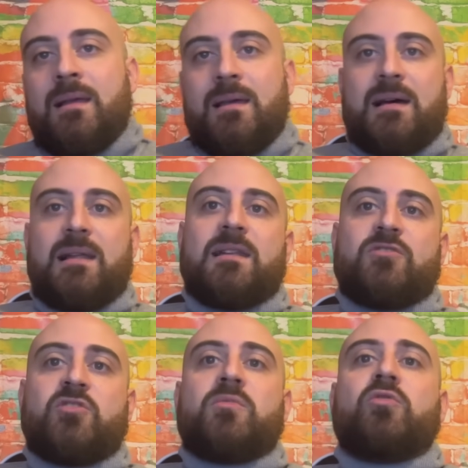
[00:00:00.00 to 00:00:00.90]
al
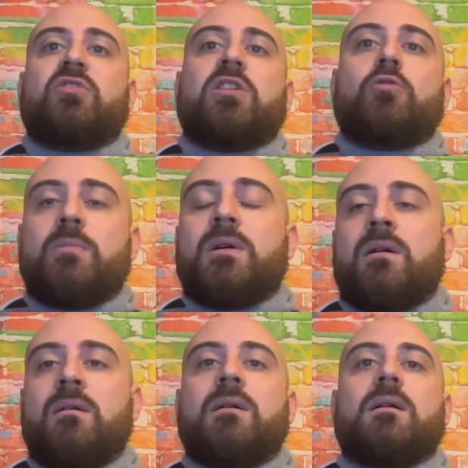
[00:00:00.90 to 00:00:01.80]
J Museum
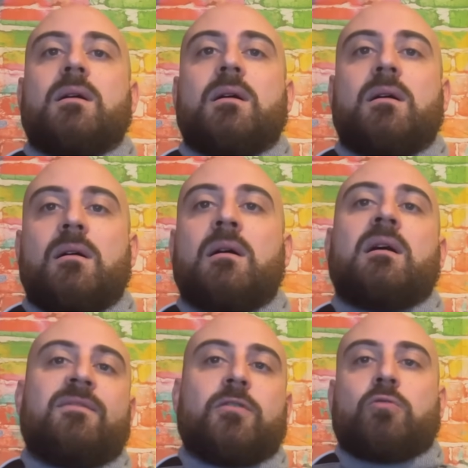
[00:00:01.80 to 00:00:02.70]
eh,
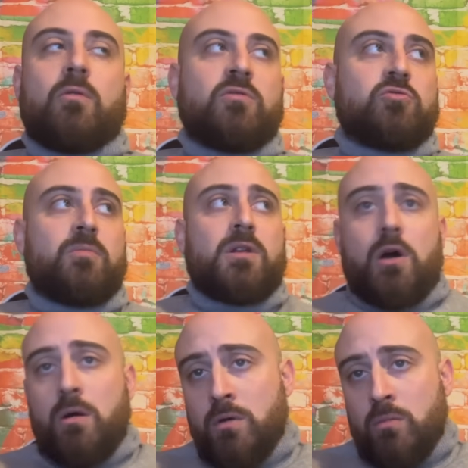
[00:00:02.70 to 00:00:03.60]
effettuano questo
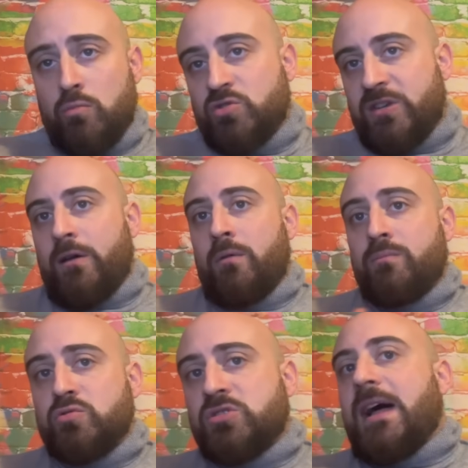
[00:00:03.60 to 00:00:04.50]
binomio museo
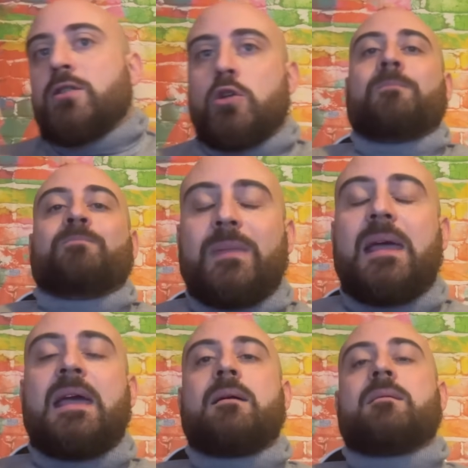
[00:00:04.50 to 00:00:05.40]
più stadio eh,